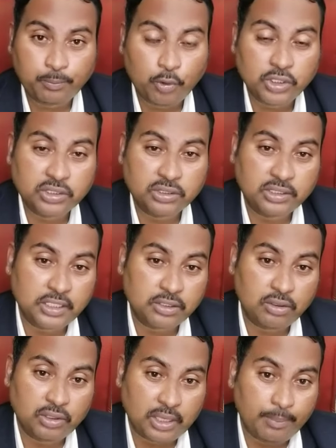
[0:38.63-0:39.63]
పోలీస్
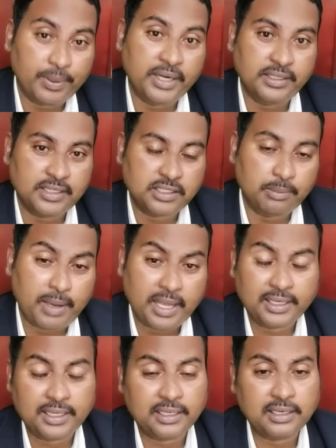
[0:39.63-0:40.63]
స్టేషన్లో కంప్లైంట్ చేస్తే
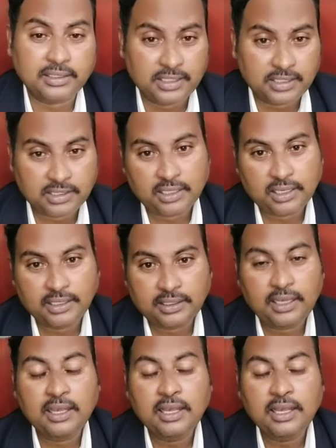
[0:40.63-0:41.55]
భార్య కనుక చేసినట్లయితే